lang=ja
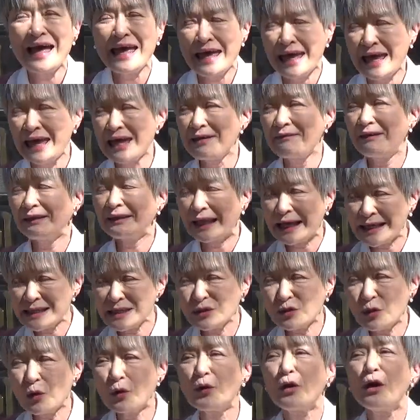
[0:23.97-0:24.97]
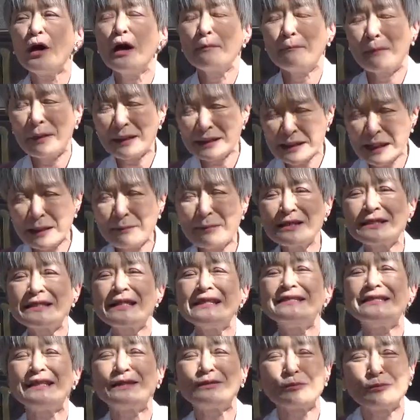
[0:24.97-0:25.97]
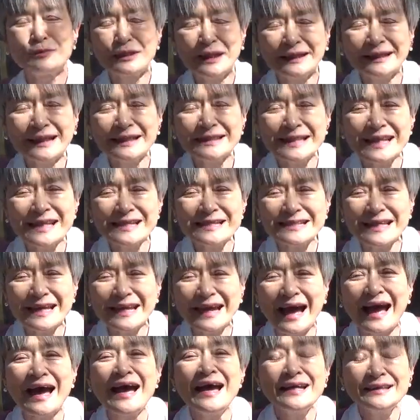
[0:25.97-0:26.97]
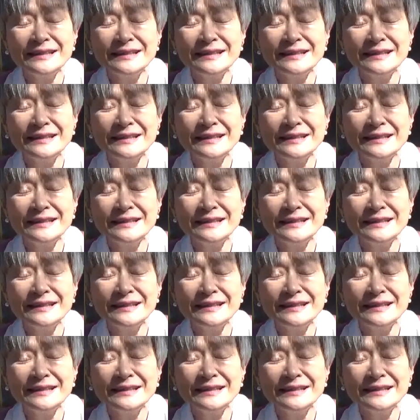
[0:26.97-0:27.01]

えー、私と松山先生と村田先生が